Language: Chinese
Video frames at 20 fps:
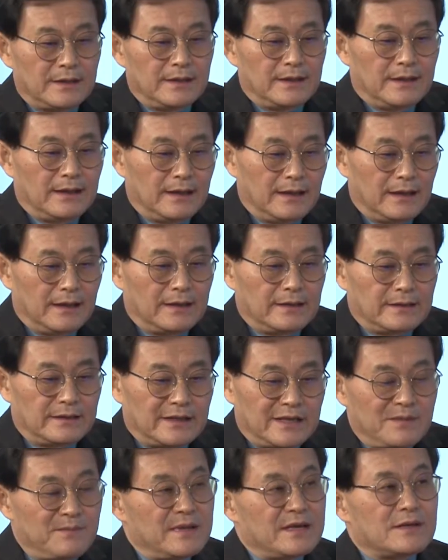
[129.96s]
呃，
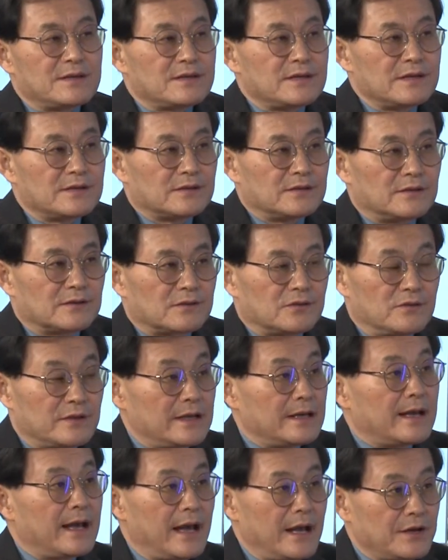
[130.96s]
移民政策从
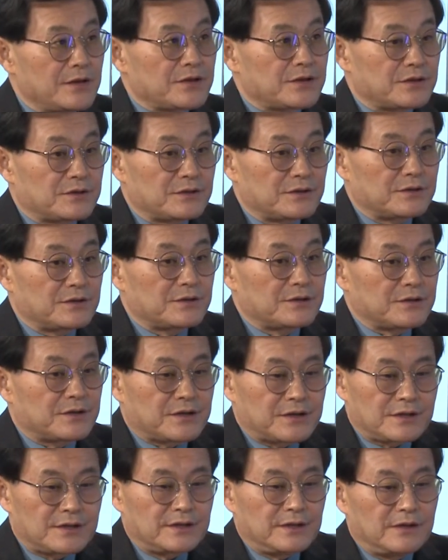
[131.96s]
一开始
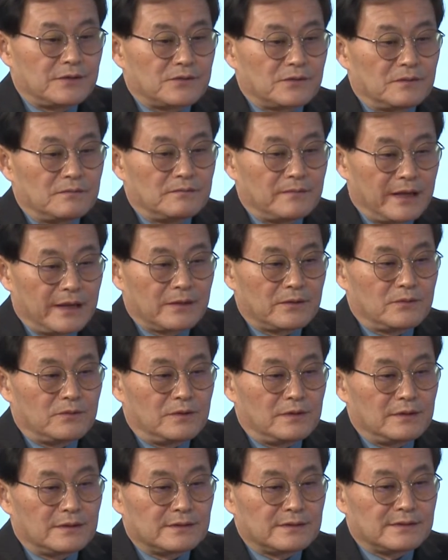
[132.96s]
是一种美
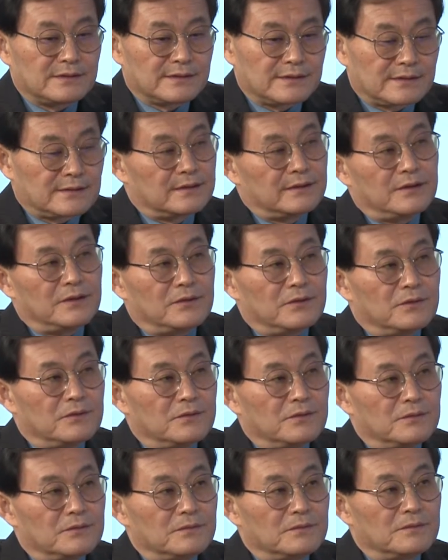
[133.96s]
国自
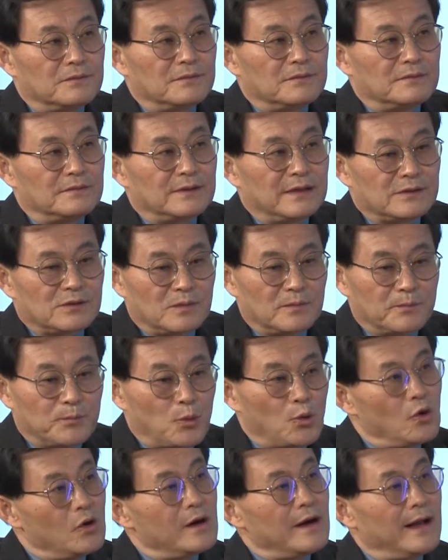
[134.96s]
由那种
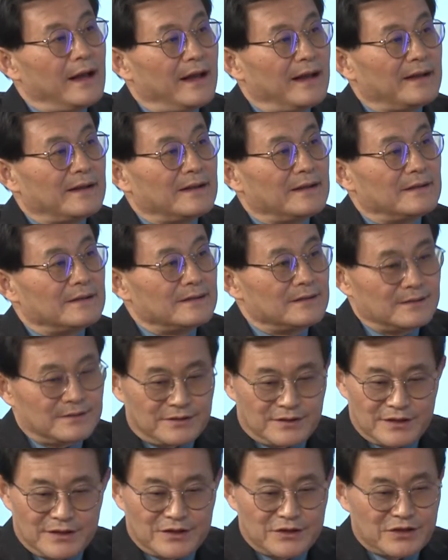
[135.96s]
博爱，没错，
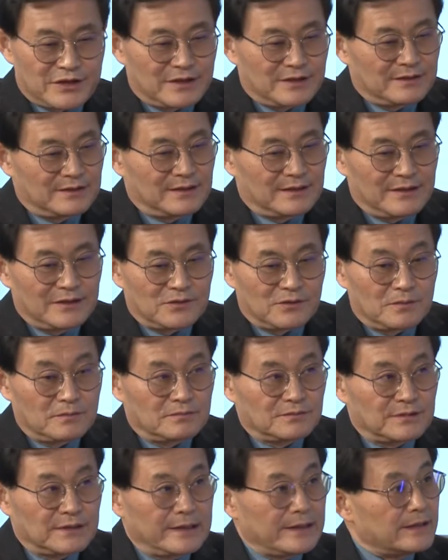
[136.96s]
精神的一
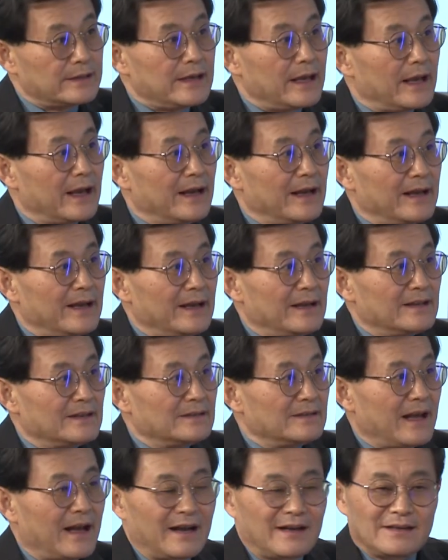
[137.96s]
种体现。
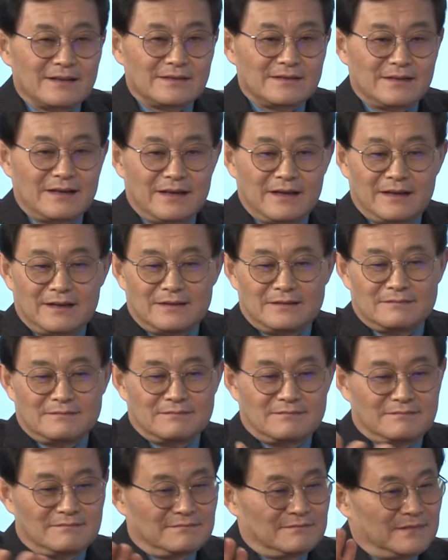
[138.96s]
那个在
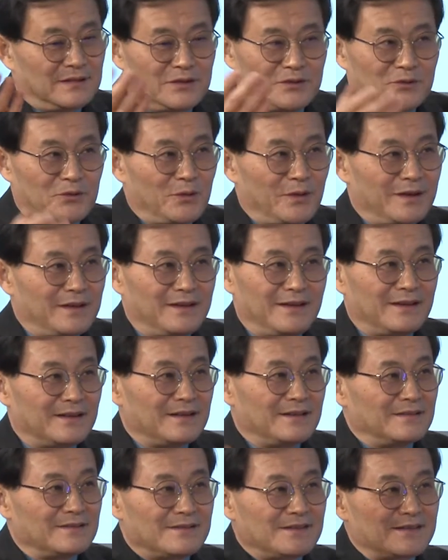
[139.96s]
纽约那
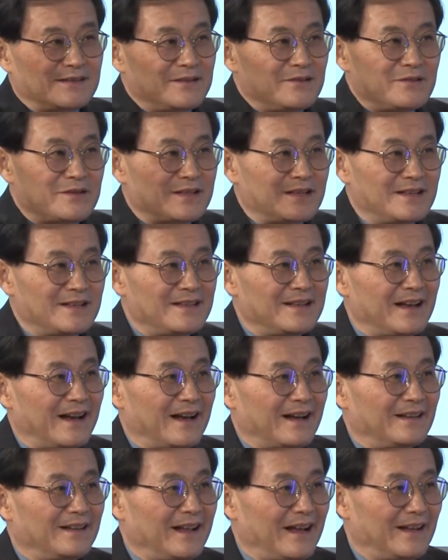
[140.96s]
个自由神，
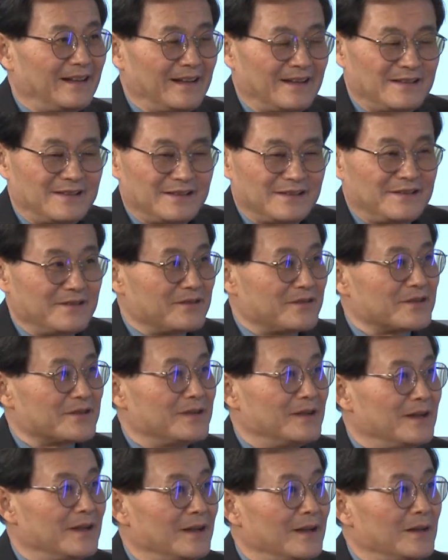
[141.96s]
对呀，你看法国
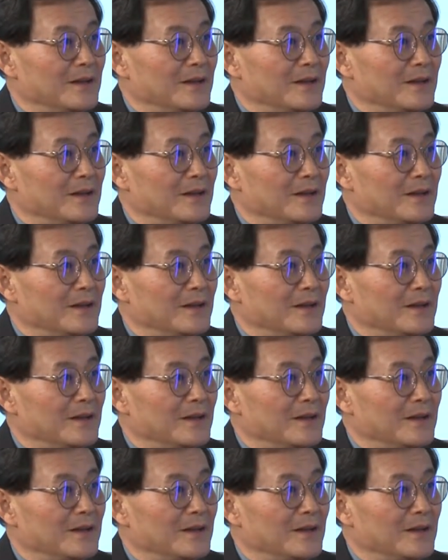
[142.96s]
人送给